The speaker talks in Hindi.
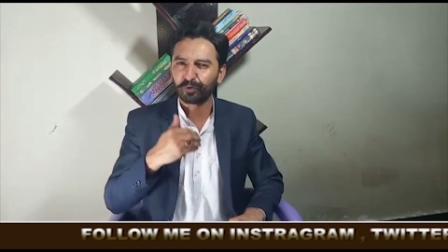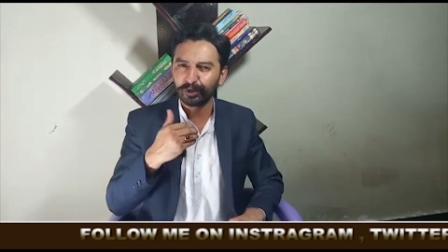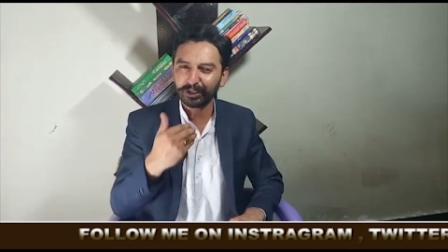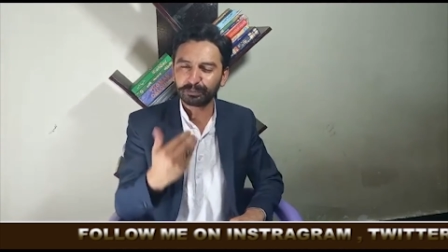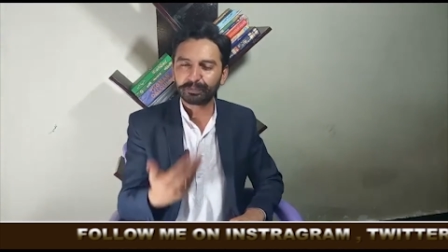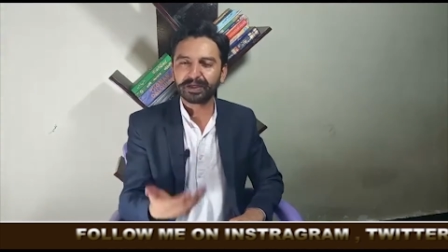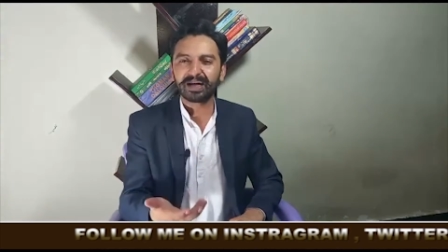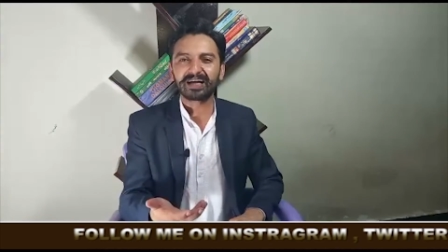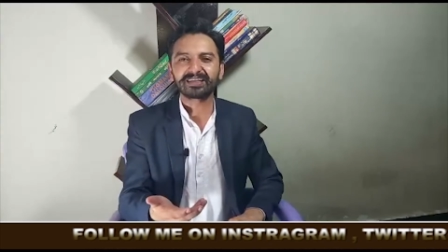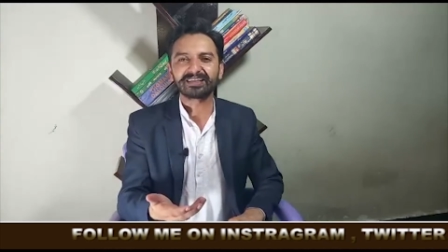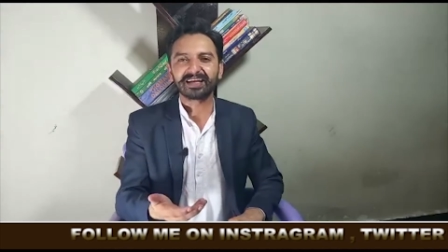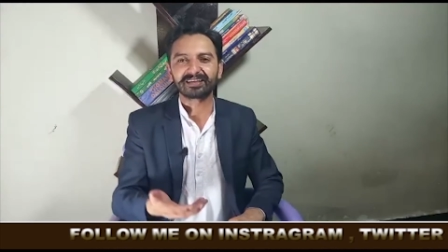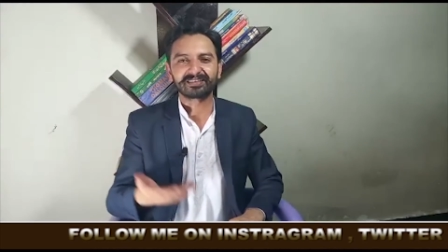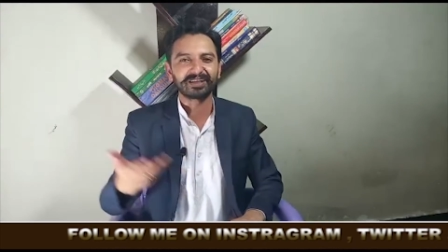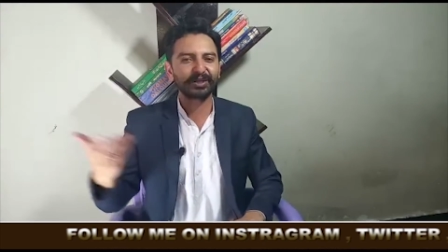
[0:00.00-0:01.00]
वही
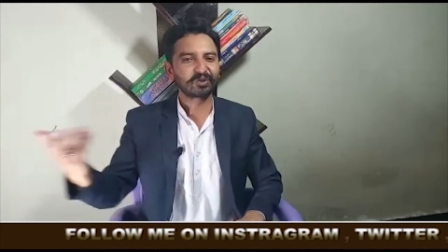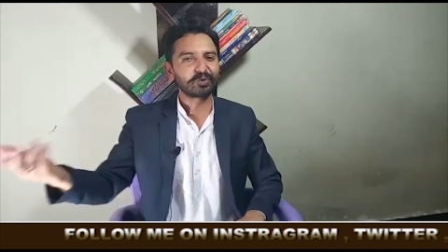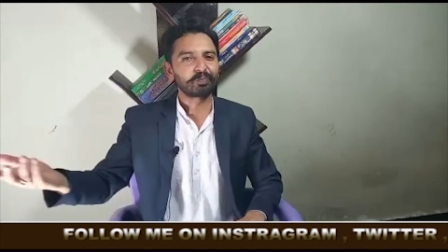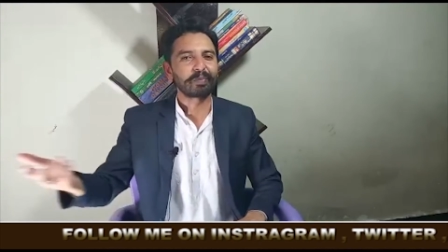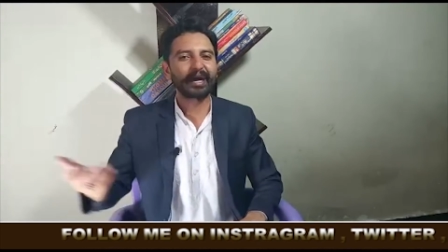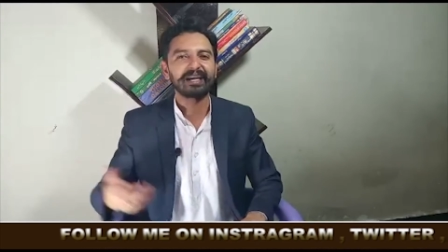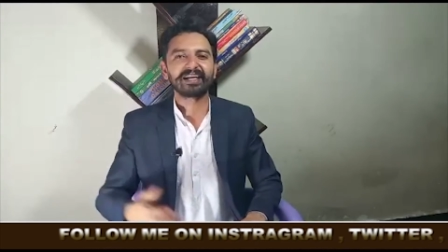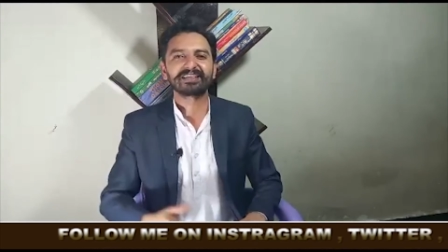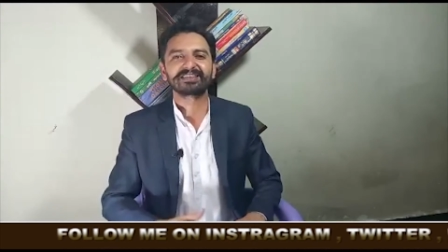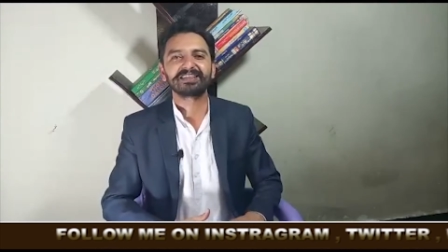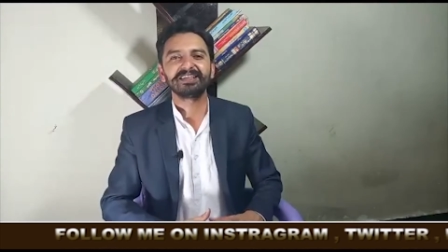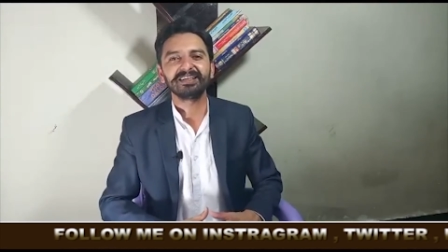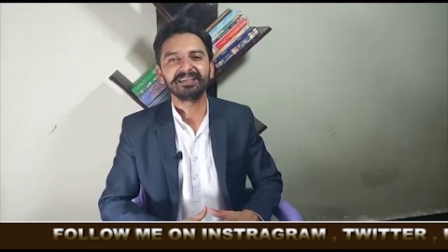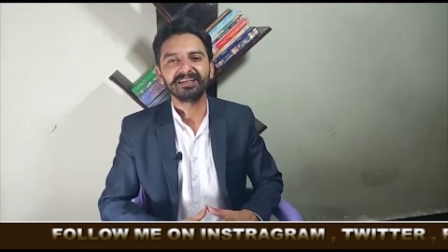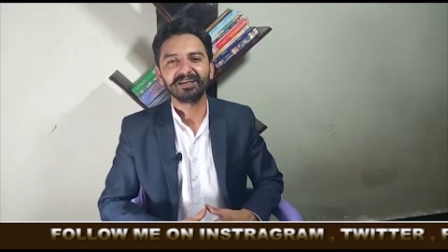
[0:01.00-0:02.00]
बयान करते रहे जो पहले
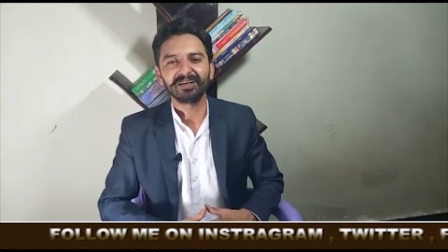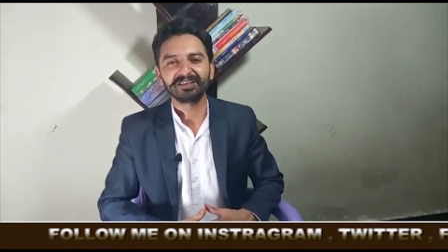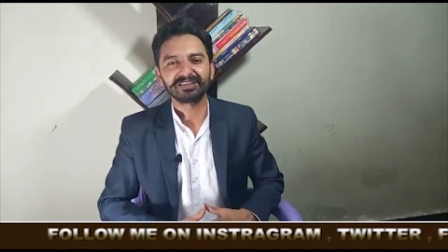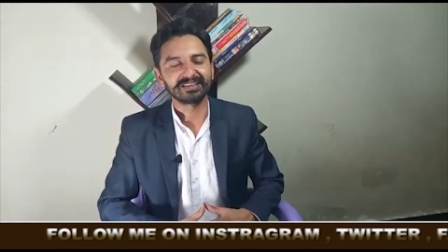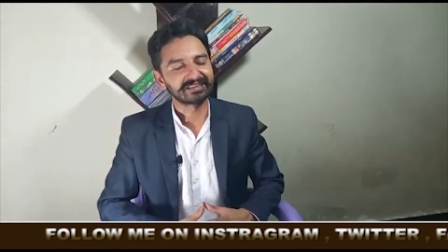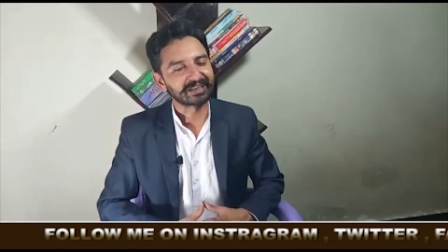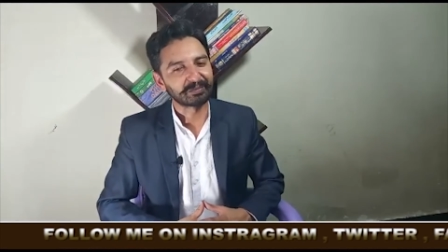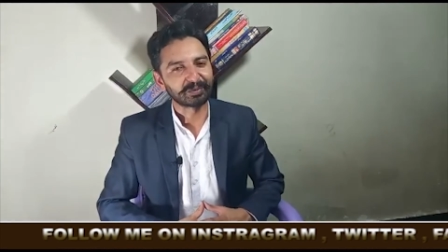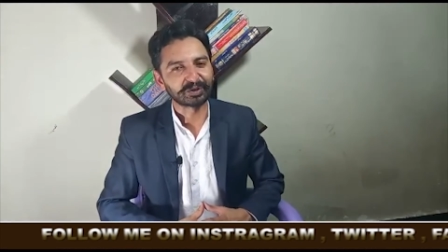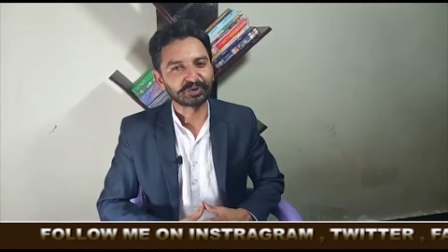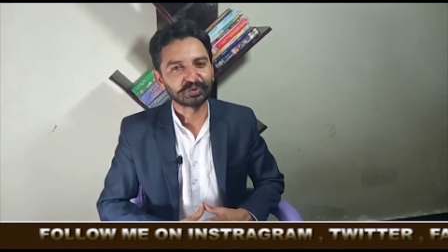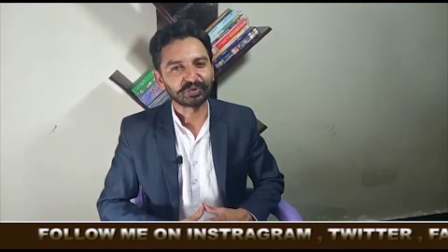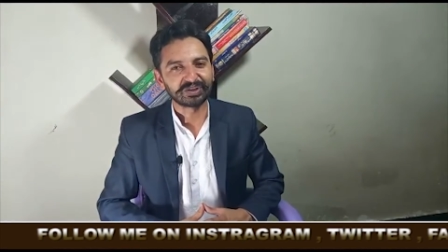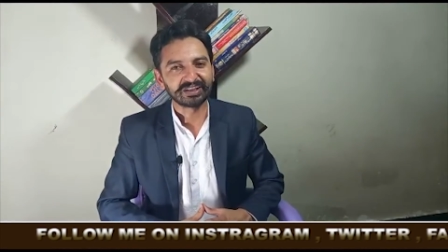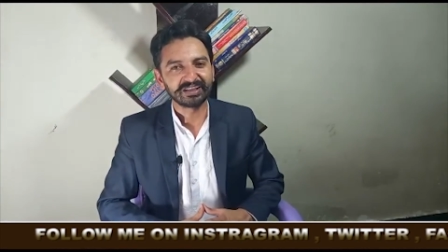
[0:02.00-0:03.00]
से चीज़ें
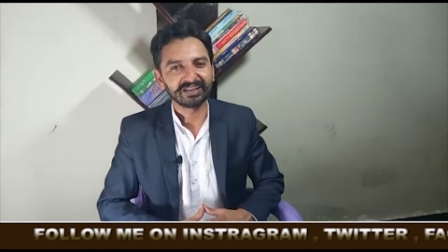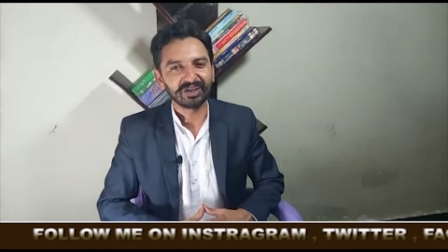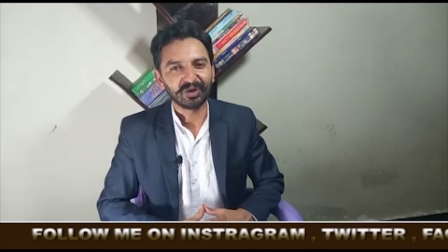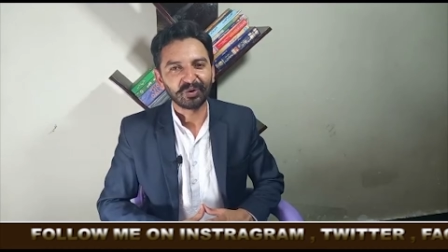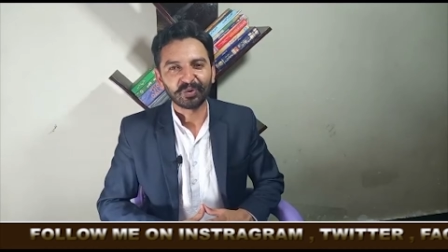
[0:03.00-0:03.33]
मौजूद थी